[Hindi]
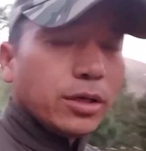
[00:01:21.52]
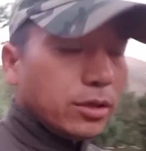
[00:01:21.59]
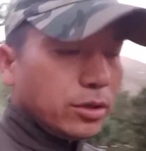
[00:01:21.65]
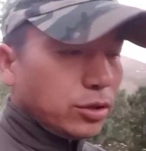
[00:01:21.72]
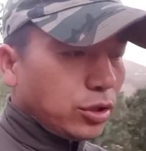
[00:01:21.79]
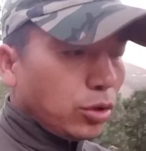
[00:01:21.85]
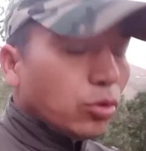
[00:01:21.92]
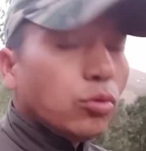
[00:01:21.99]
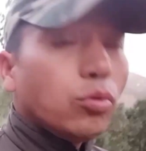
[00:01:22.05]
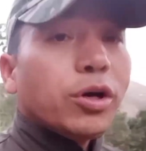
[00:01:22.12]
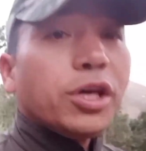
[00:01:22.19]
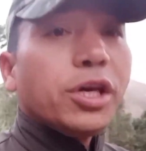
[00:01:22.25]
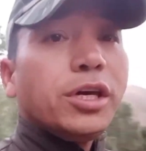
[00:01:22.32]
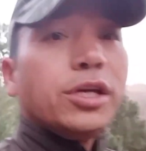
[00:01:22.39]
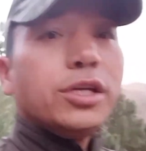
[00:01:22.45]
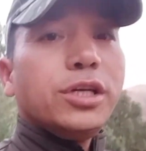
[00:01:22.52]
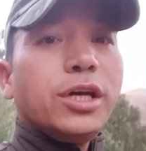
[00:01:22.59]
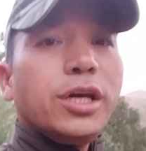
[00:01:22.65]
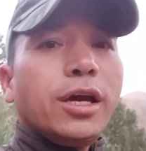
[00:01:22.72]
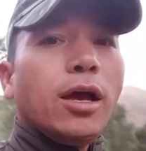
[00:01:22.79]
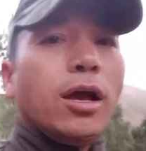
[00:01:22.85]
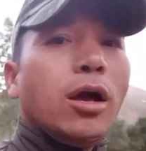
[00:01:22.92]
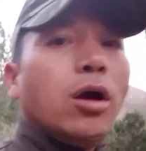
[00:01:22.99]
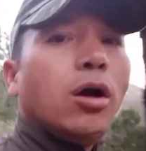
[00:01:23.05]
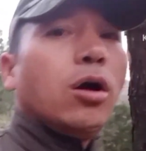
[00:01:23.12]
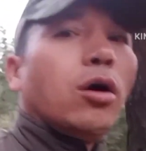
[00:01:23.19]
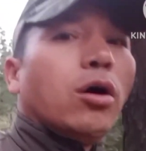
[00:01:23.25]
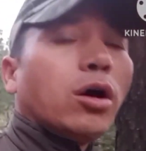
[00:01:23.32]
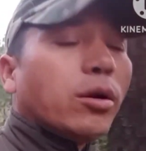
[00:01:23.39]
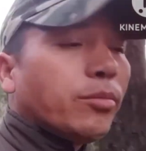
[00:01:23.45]
ज़रूर वॉकिंग कीजिए
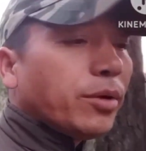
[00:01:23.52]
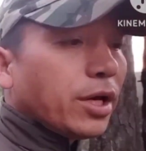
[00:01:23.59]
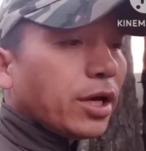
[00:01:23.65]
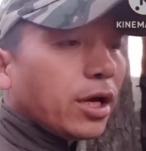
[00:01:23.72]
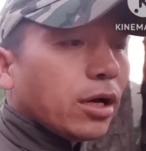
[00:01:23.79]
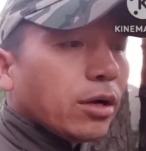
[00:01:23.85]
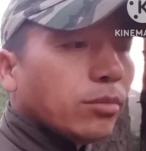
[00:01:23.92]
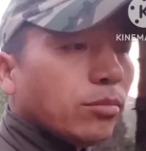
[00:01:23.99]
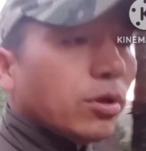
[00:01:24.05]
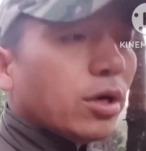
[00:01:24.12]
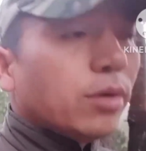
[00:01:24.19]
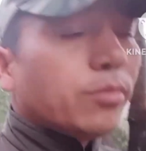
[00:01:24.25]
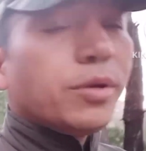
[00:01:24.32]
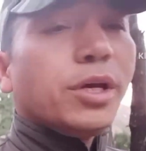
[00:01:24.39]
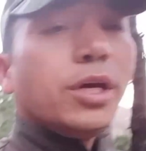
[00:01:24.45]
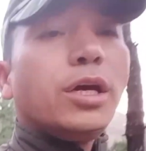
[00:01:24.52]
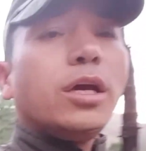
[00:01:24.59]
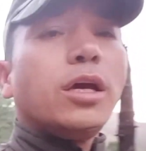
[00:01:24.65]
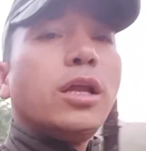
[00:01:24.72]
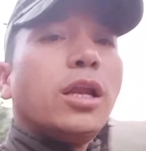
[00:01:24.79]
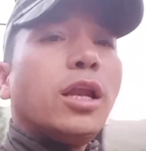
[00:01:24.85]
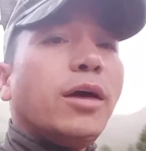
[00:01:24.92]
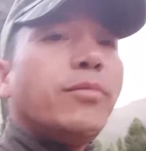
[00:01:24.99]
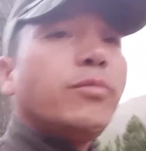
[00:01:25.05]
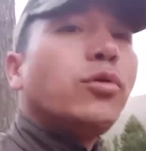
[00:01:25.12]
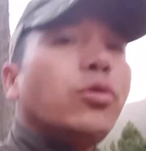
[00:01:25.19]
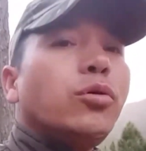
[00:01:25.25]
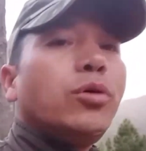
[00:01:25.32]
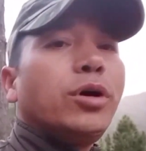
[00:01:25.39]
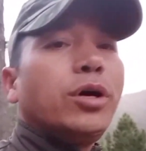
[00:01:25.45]
और अपने अपने लाइफ को
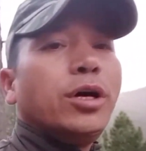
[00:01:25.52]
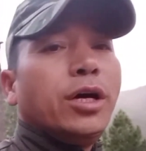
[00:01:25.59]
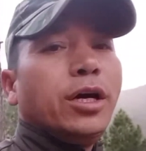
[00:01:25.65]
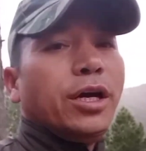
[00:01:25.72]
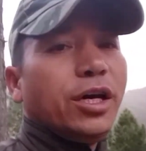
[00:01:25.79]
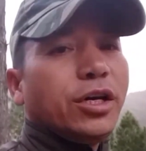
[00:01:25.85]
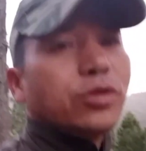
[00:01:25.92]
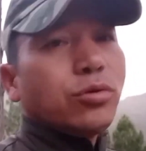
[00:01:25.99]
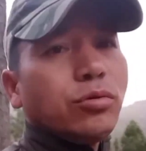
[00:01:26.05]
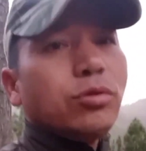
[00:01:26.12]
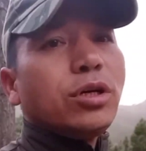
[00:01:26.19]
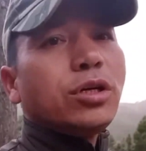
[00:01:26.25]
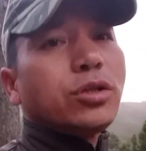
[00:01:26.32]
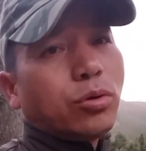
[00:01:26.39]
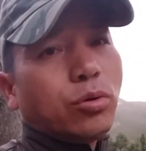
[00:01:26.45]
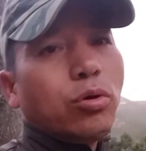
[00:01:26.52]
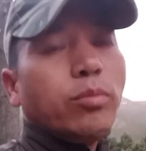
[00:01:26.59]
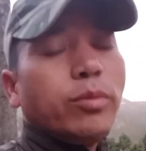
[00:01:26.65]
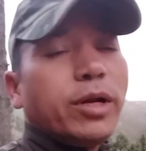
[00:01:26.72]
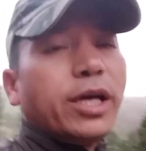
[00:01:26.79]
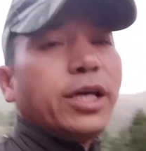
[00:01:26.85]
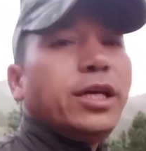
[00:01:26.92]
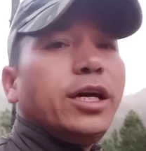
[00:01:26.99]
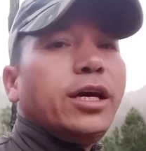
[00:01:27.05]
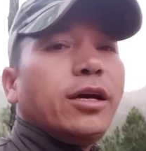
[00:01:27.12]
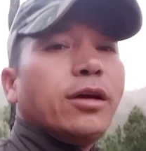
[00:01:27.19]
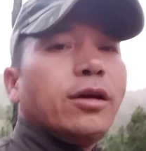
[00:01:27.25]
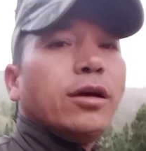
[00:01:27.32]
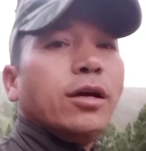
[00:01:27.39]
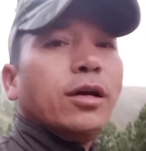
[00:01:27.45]
एक सुंदर शेड्यूल बनाइए
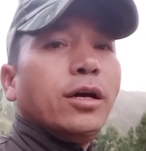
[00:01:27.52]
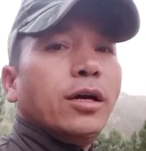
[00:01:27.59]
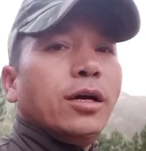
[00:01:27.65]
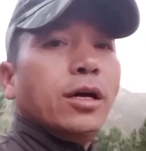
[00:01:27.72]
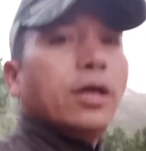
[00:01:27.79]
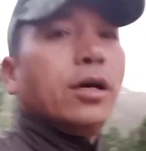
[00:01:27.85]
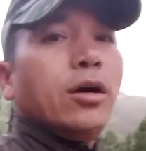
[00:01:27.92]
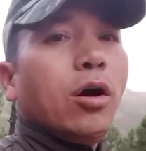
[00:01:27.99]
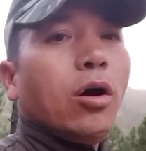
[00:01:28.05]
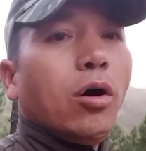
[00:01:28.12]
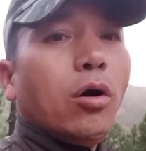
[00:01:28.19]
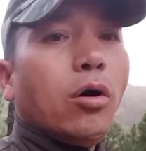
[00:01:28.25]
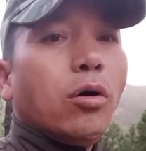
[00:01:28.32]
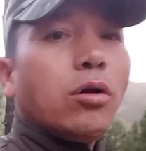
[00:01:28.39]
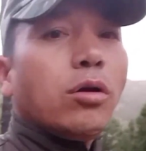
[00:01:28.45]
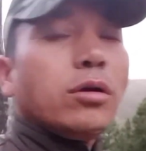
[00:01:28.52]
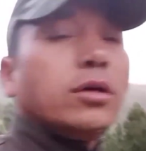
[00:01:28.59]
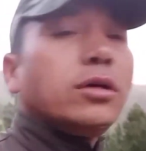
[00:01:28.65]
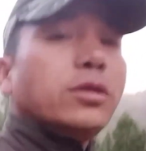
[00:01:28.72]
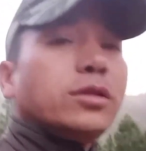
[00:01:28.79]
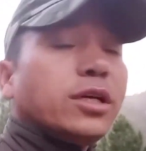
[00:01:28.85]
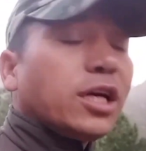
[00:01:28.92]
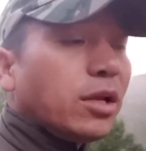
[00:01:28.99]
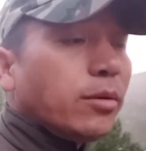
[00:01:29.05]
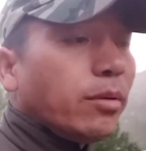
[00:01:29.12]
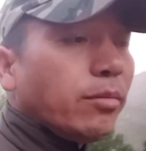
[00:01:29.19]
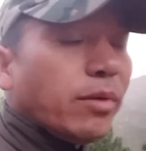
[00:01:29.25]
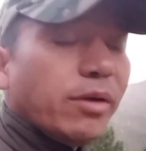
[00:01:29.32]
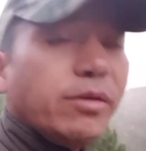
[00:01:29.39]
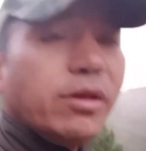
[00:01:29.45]
और तकरीबन
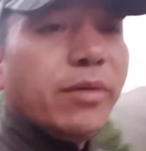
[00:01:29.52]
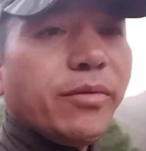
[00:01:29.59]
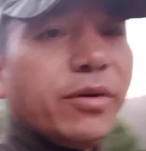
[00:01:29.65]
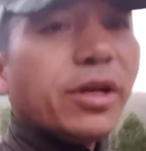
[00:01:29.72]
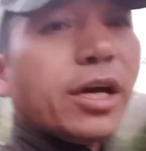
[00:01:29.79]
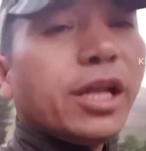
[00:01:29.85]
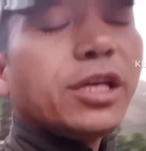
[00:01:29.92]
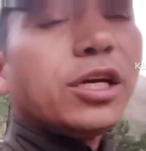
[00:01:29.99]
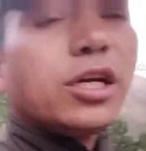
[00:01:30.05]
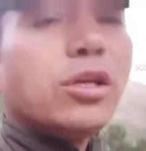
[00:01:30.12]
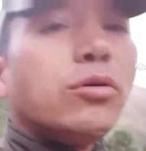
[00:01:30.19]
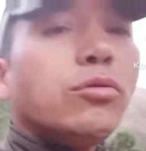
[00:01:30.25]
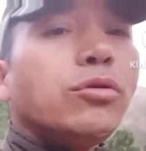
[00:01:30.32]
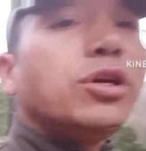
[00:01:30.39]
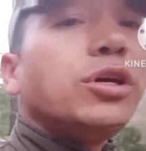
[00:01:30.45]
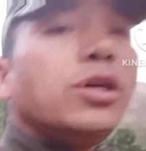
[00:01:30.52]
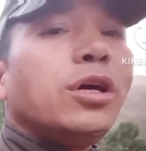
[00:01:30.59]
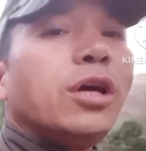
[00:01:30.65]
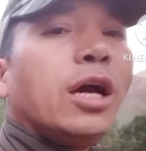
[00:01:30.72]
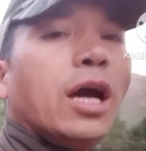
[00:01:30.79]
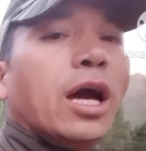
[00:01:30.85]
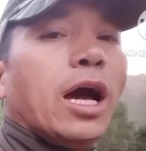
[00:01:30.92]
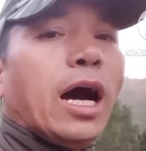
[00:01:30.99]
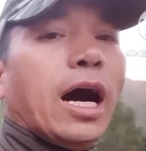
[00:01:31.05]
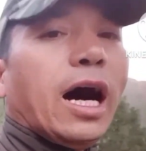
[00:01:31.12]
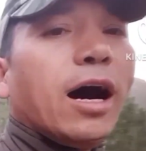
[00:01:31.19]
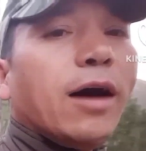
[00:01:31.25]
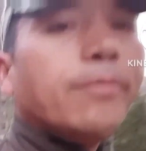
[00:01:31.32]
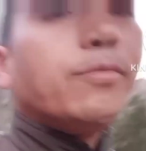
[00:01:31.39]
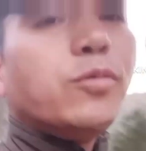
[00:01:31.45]
मैं ये फिर कहना चाहता हूँ कि
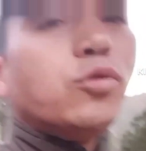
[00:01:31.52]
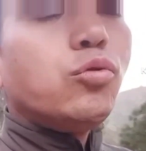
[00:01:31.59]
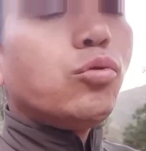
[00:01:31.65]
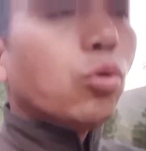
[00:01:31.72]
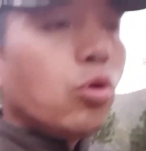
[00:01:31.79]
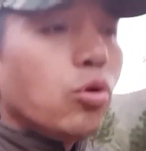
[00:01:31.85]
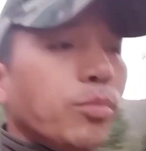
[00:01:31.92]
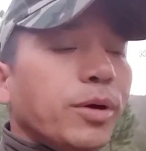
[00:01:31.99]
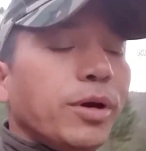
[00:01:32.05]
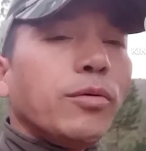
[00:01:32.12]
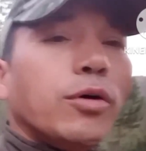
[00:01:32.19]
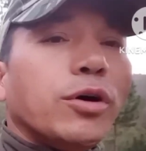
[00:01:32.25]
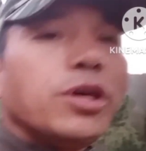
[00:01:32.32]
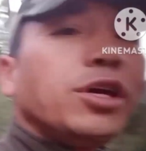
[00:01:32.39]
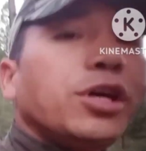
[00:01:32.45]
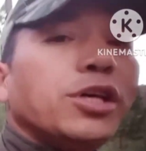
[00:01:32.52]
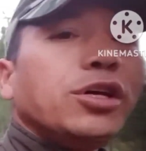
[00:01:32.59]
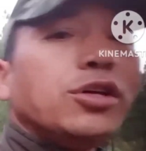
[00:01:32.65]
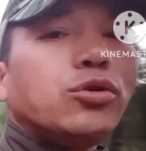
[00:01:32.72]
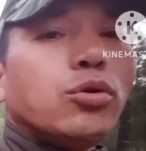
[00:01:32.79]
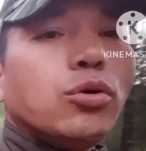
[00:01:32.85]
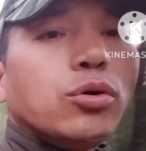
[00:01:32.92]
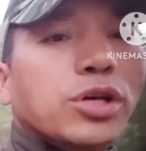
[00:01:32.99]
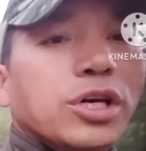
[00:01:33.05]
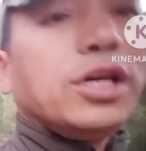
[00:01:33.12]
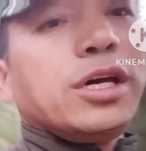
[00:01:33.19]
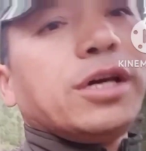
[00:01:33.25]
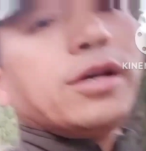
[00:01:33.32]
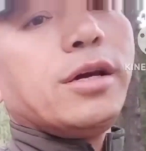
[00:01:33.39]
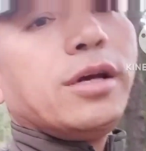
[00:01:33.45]
आप उन रोडों पे वॉकिंग कीजिए जो कि
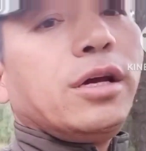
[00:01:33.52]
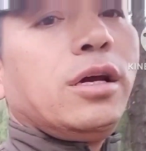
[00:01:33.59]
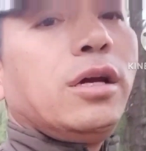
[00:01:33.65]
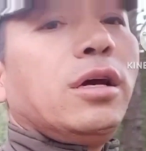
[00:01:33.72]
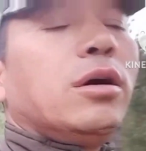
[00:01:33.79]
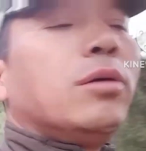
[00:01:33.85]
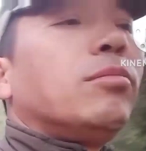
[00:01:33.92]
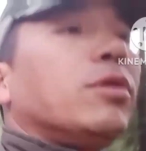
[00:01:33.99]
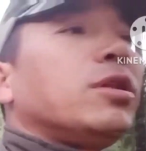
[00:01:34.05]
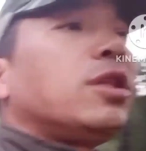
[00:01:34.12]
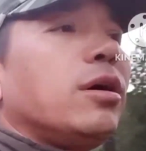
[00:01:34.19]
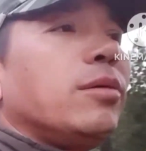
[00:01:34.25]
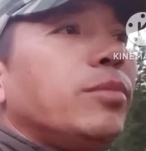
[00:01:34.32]
मतलब